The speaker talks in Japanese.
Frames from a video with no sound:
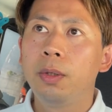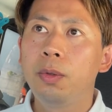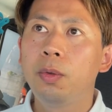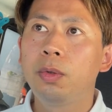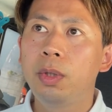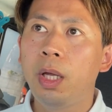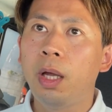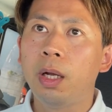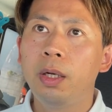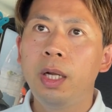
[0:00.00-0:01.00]
いうこと
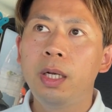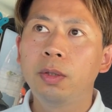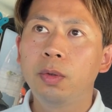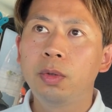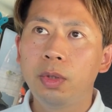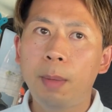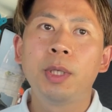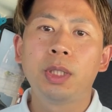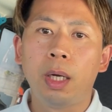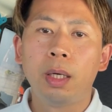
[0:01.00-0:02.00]
で連絡をくれ
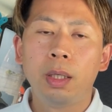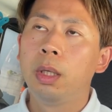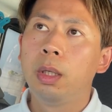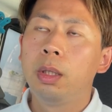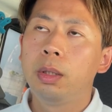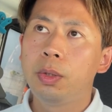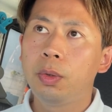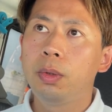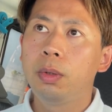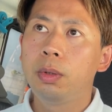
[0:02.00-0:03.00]
ました。で、
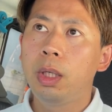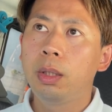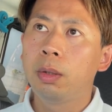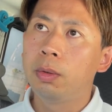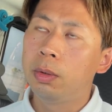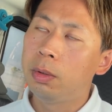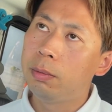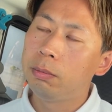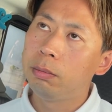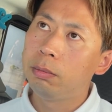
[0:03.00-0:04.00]
ちょうどなんか
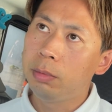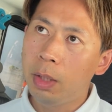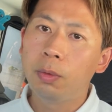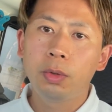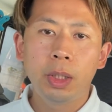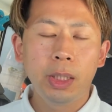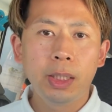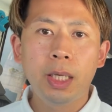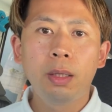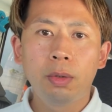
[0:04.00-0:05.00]
こう、ね、本当に
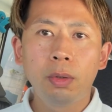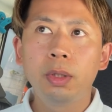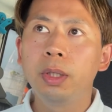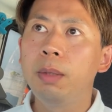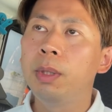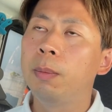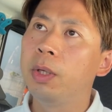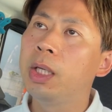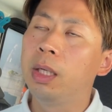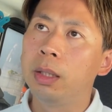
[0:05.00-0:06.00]
リセットっていう意味で
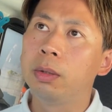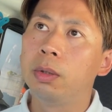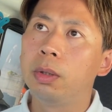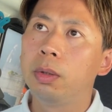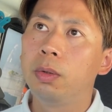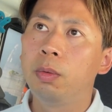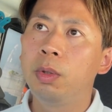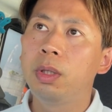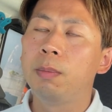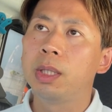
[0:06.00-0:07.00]
もいいかなと
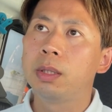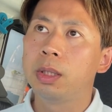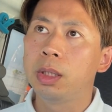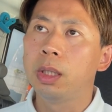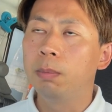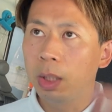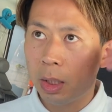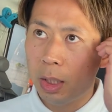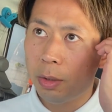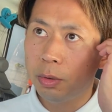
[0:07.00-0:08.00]
思ってますし、まあ、
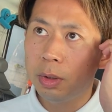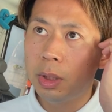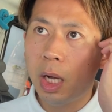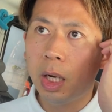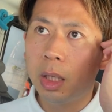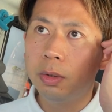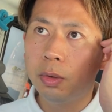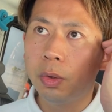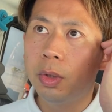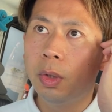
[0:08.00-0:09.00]
金運が上が
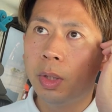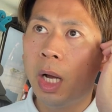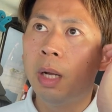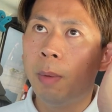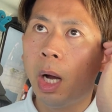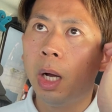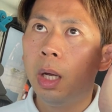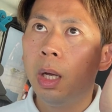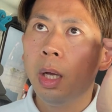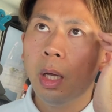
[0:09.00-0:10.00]
るというのであれば、
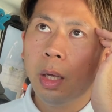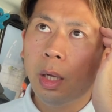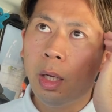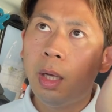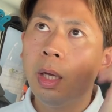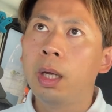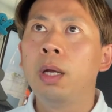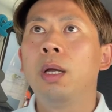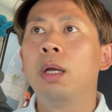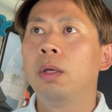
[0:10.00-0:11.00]

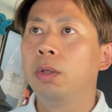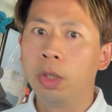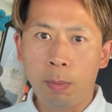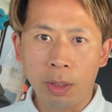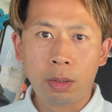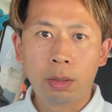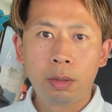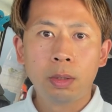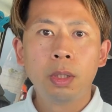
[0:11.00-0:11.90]
えー、行きます。